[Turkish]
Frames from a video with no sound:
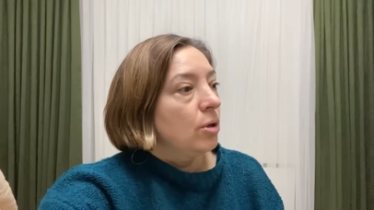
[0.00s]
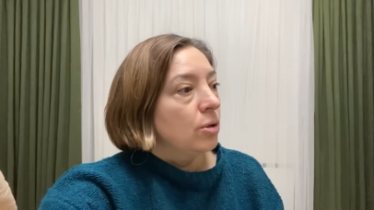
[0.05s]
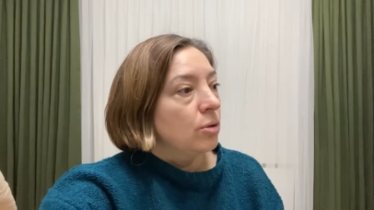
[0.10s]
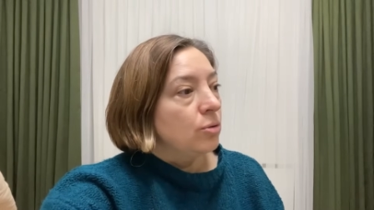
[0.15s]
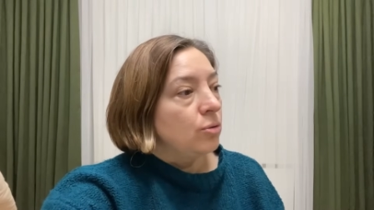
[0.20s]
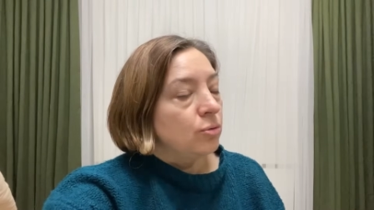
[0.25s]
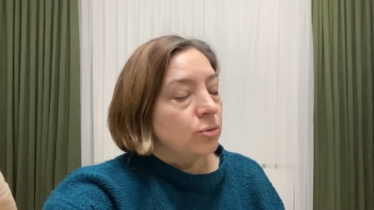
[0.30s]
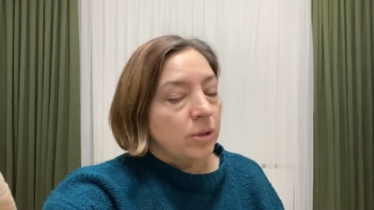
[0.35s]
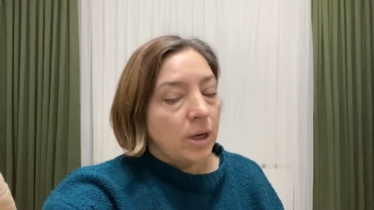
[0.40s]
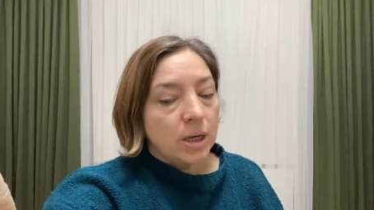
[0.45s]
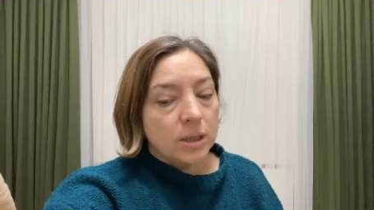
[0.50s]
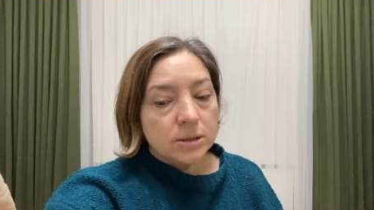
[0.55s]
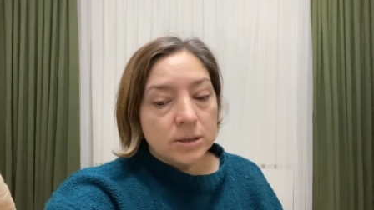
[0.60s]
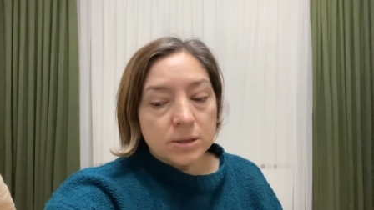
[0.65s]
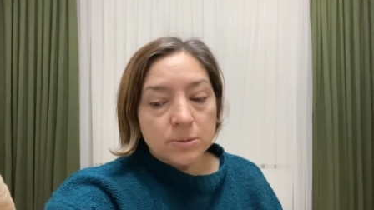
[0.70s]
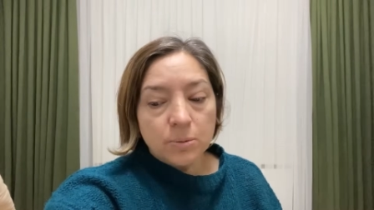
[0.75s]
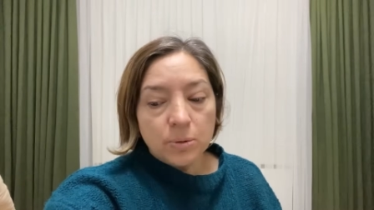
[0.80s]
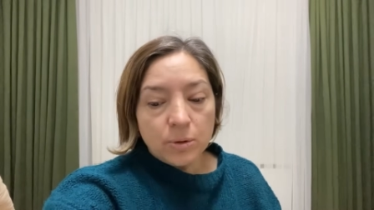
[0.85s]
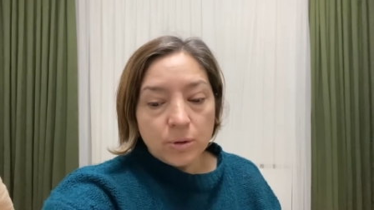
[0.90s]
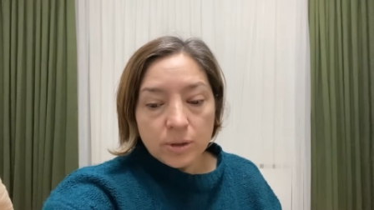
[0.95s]

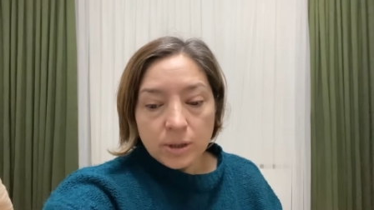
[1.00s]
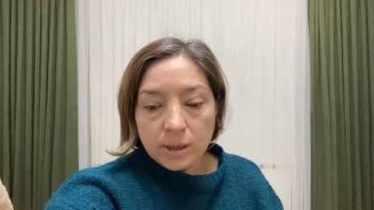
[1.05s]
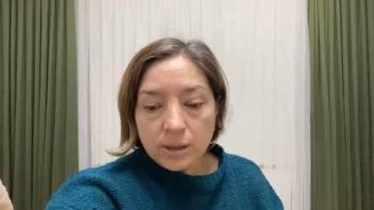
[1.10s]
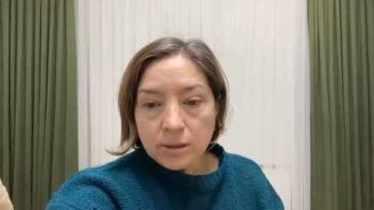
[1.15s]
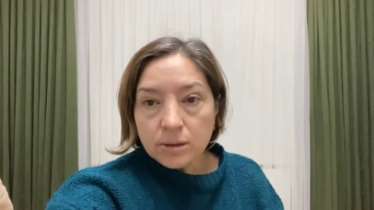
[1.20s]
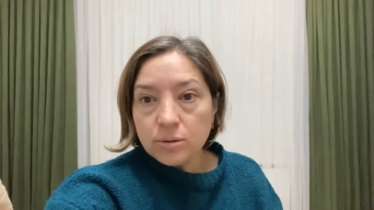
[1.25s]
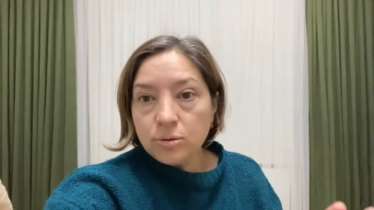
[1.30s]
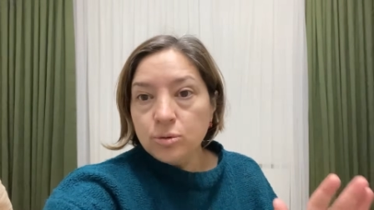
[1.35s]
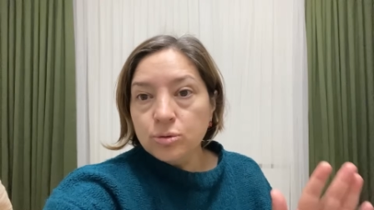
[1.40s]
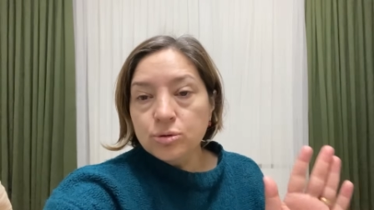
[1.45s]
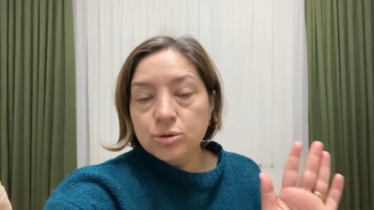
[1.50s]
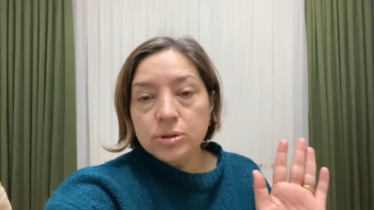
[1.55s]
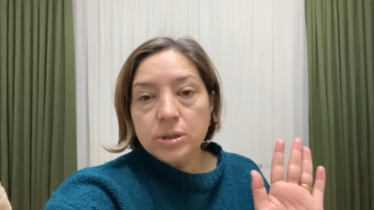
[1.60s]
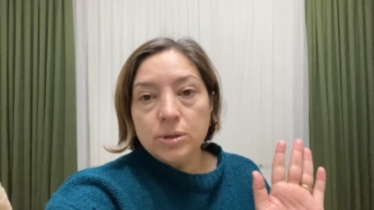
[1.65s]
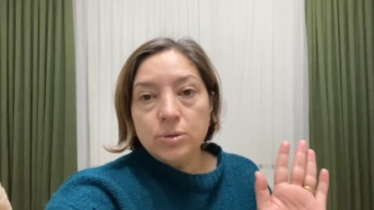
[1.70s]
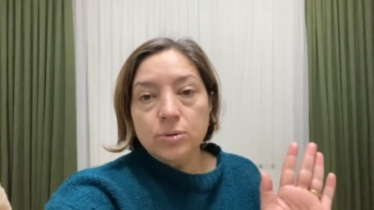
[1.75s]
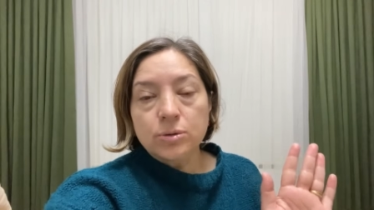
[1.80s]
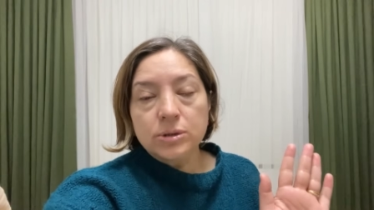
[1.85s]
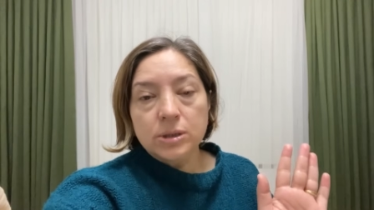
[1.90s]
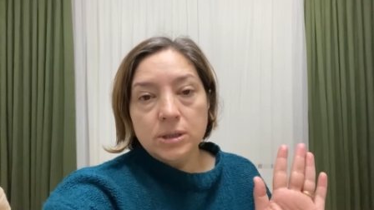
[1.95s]
Günlerdir böyle hurçlar
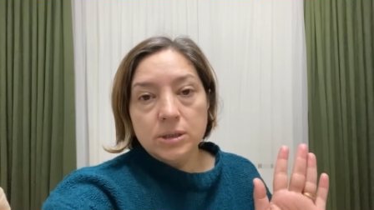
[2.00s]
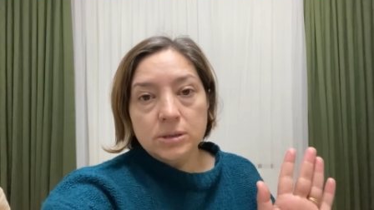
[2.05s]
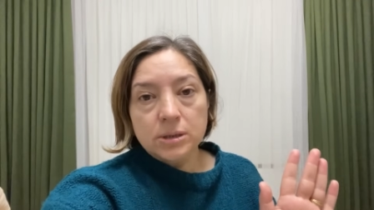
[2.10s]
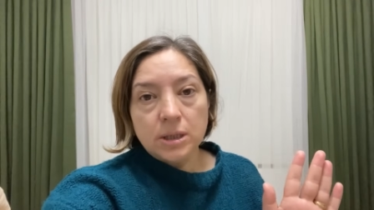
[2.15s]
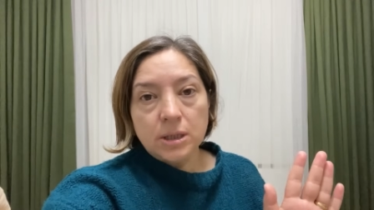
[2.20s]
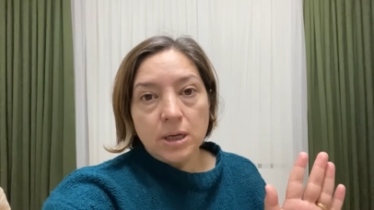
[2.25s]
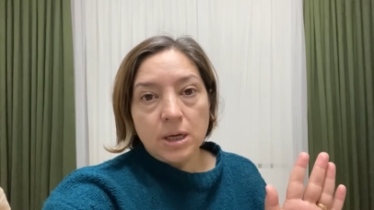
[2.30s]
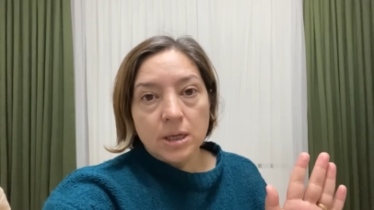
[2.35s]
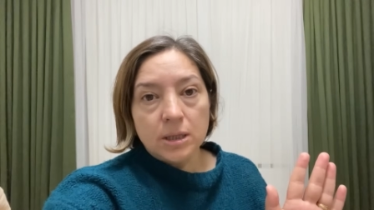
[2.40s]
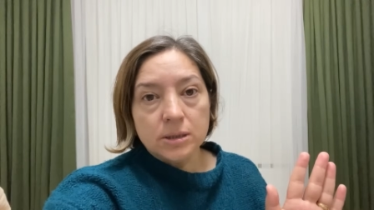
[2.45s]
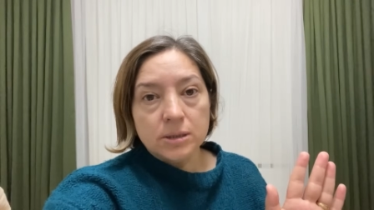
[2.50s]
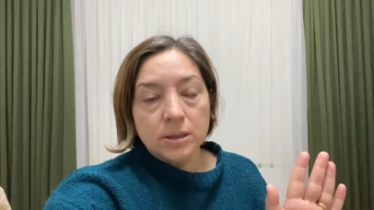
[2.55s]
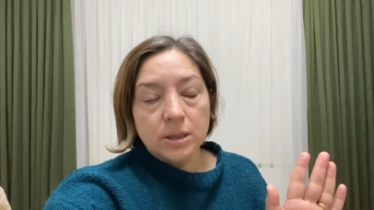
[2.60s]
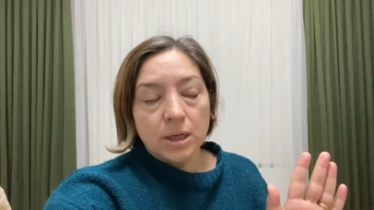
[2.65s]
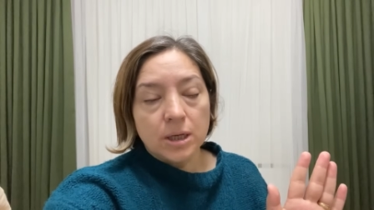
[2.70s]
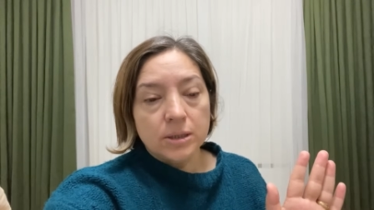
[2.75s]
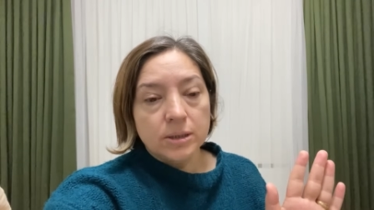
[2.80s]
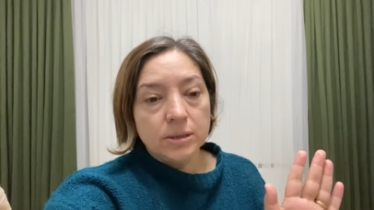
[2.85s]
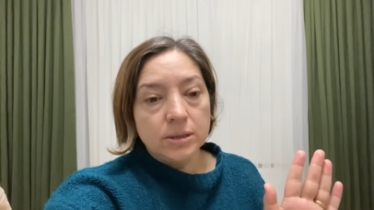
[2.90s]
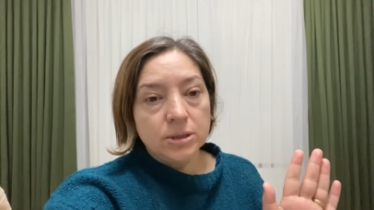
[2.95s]
ortalıkta kaldı yani.